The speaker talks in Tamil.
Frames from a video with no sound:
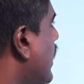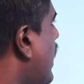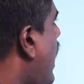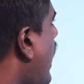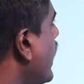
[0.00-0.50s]

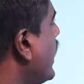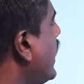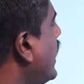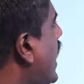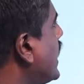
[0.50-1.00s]

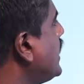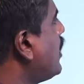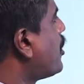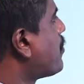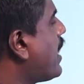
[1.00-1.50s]
காணியின்
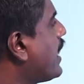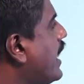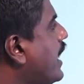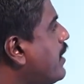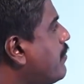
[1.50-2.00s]
அஞ்சில் ஒரு
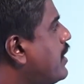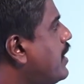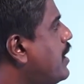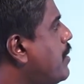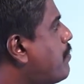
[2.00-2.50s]
பங்கையும்
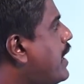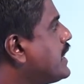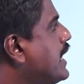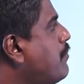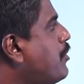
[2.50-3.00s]

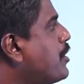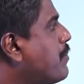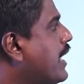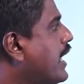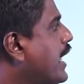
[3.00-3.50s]
பத்தில் மூன்று
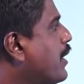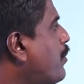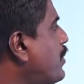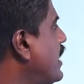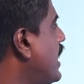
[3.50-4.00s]
பங்கையும்
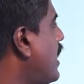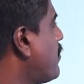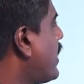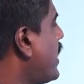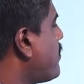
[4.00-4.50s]

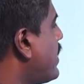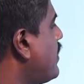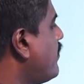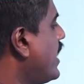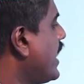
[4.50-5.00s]
கூட்டினால்
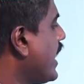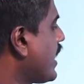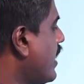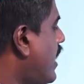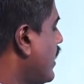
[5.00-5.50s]
பெறப்படும் விடையை
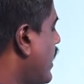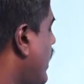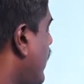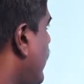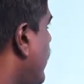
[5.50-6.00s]
காண்க
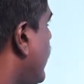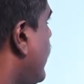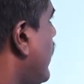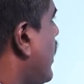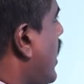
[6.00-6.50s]

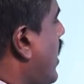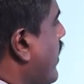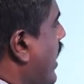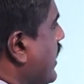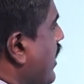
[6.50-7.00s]

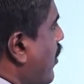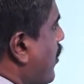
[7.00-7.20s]
அவை ஐந்தில்